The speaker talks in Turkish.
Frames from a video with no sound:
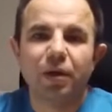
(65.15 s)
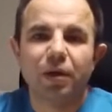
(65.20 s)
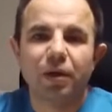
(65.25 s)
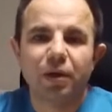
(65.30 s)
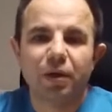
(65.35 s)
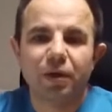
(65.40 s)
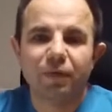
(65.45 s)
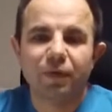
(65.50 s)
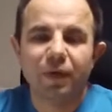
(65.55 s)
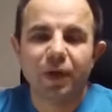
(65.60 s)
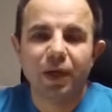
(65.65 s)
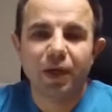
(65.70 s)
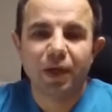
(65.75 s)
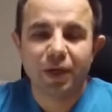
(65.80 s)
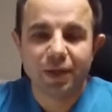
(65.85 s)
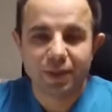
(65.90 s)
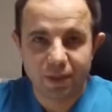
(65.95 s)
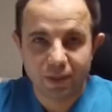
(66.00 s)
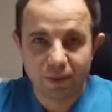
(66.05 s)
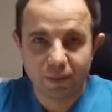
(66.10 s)
e, ve
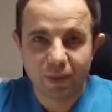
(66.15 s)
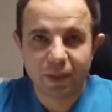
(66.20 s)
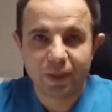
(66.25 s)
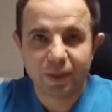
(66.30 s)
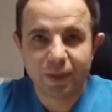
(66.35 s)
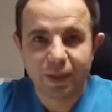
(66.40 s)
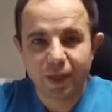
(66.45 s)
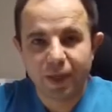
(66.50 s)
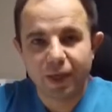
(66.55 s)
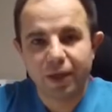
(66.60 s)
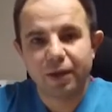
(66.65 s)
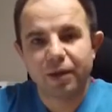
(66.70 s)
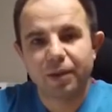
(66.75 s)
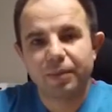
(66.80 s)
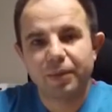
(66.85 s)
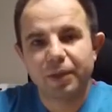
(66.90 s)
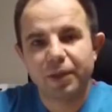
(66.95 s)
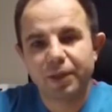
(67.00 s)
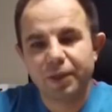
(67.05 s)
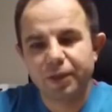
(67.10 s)
astigmat diye
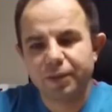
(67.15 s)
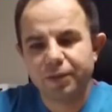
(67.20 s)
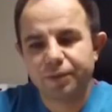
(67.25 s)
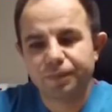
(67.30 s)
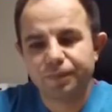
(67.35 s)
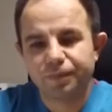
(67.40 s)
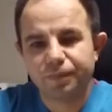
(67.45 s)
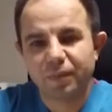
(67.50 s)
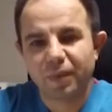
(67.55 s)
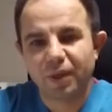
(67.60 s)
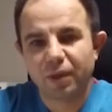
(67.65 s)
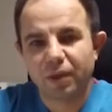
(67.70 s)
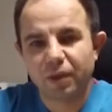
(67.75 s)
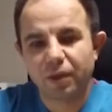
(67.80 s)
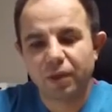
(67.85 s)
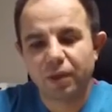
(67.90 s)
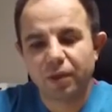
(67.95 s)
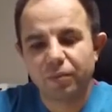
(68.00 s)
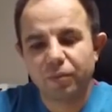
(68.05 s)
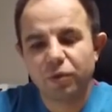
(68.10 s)
ayırabiliriz.
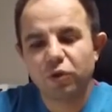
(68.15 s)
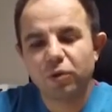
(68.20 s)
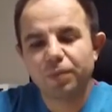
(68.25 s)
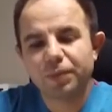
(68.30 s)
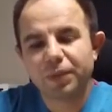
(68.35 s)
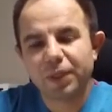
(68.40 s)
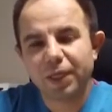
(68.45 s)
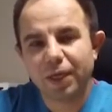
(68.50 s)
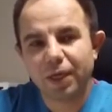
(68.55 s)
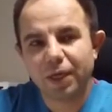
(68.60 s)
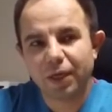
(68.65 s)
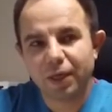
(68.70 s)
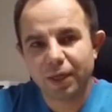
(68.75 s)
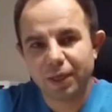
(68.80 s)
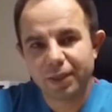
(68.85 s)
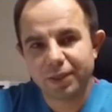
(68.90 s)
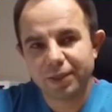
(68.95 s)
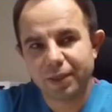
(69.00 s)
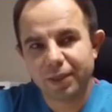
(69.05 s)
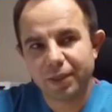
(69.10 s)
E, miyopta
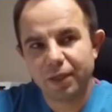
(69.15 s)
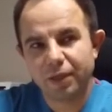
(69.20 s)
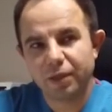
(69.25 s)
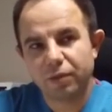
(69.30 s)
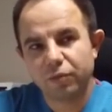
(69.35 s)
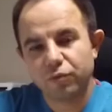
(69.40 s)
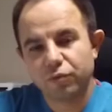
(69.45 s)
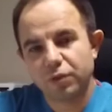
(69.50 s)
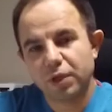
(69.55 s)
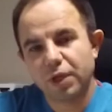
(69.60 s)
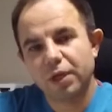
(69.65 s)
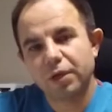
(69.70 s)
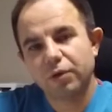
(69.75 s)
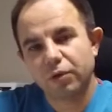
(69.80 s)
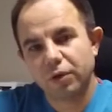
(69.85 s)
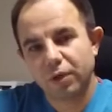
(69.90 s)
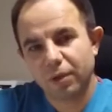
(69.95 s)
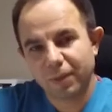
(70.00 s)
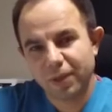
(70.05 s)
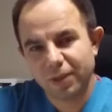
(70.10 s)
hastalar uzağa
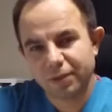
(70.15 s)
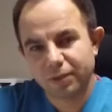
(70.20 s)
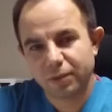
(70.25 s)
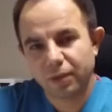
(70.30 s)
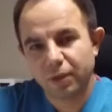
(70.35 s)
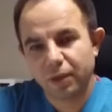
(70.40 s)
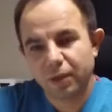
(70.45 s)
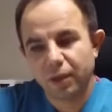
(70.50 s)
göremez.